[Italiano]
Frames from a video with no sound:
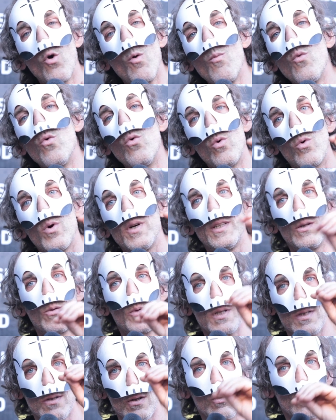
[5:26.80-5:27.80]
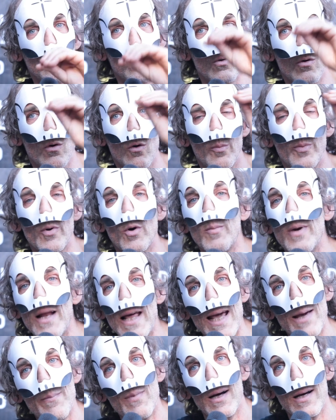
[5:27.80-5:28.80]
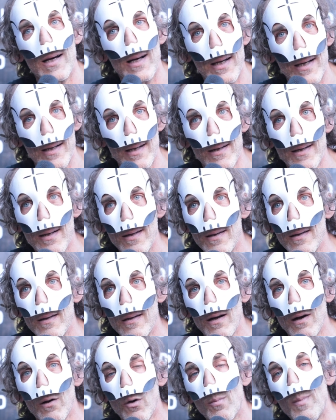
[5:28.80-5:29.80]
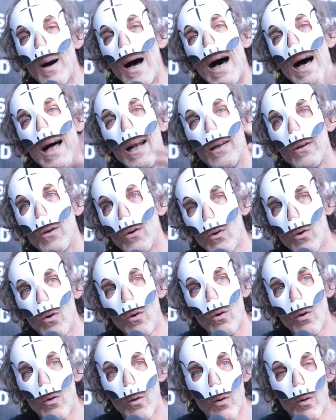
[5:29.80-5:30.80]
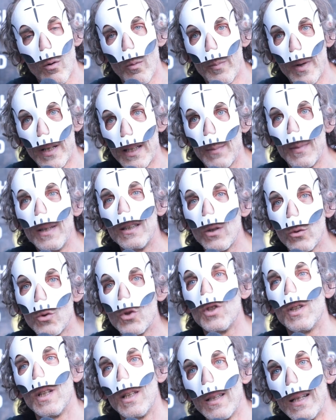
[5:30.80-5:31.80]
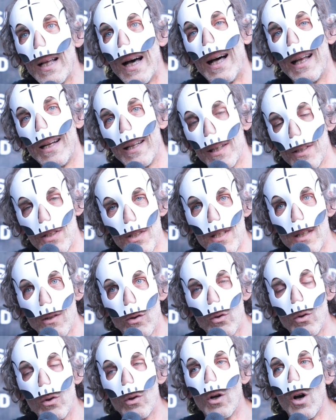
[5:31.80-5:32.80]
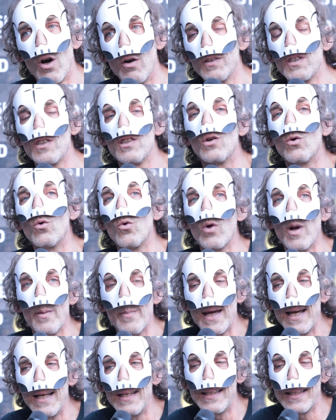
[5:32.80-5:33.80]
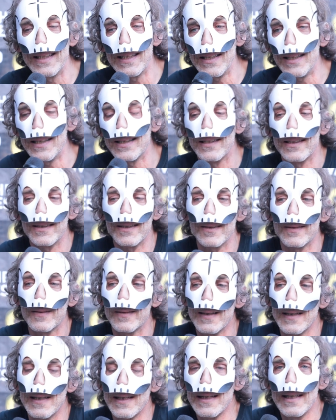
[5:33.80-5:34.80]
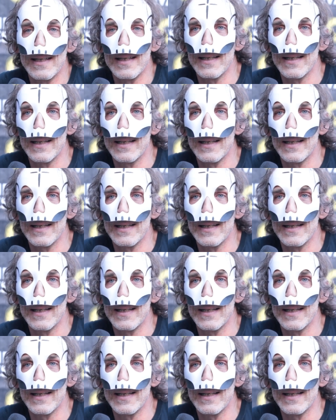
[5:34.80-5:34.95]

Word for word: comunque di questo problema globale o prettamente occidentale che c'è stato col Covid, sicuramente... Eh,